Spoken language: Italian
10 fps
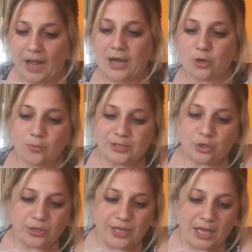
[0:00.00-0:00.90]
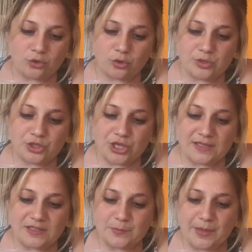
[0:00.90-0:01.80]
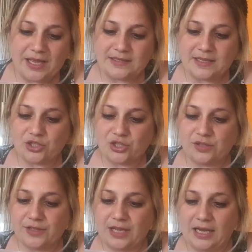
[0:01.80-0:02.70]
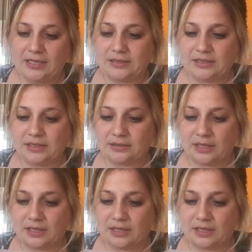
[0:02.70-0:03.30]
aroma di coriandolo, miscela di spezie, acidificante,